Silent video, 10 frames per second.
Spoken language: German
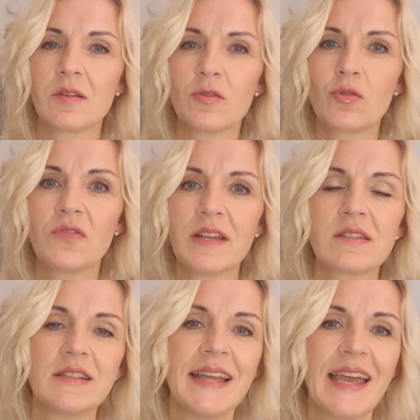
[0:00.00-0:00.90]
Zu
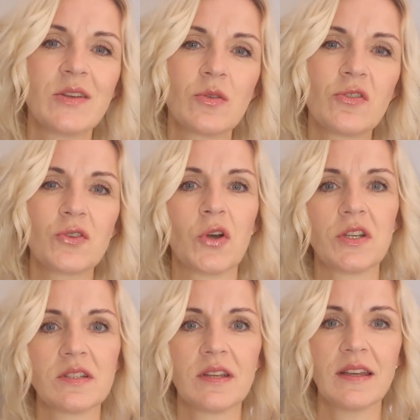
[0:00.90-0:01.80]
was lädt uns
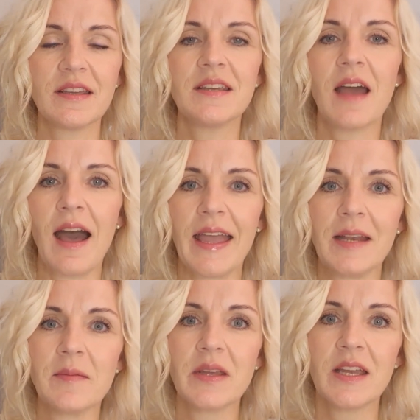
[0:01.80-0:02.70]
Gott hier
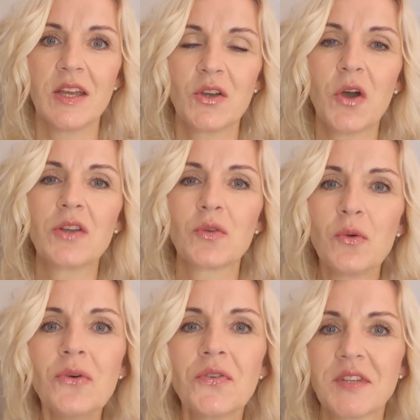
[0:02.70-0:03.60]
ein? Gott
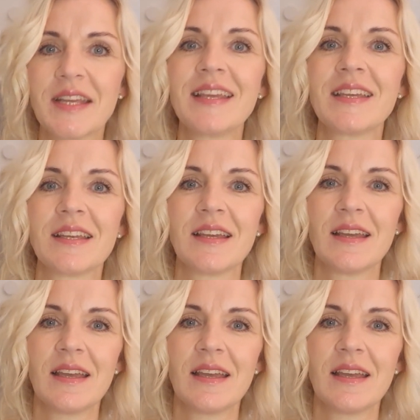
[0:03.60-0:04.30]
ruft dich